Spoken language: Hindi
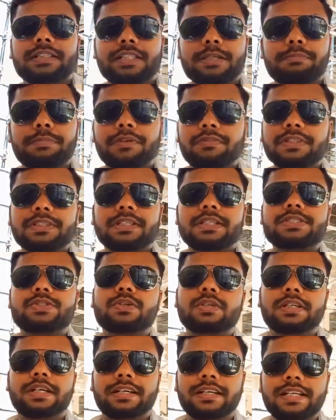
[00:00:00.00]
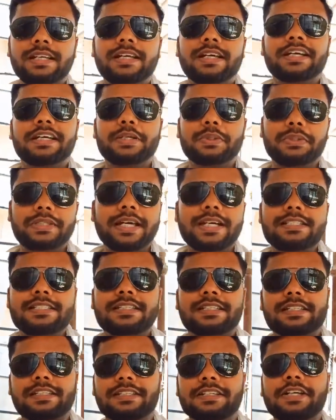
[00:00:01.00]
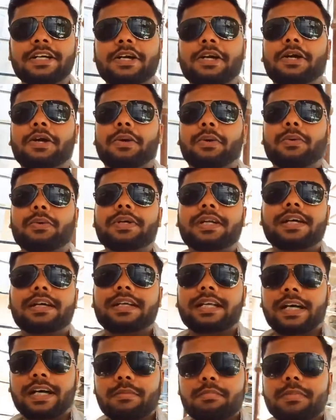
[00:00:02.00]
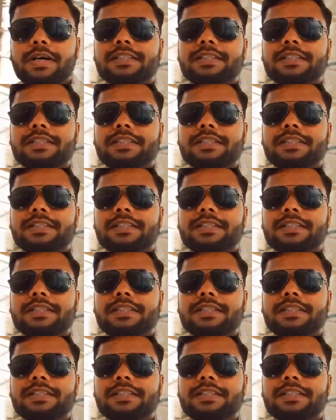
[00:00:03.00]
अति पवित्र जो नगरी है अयोध्या जी की उनका नाम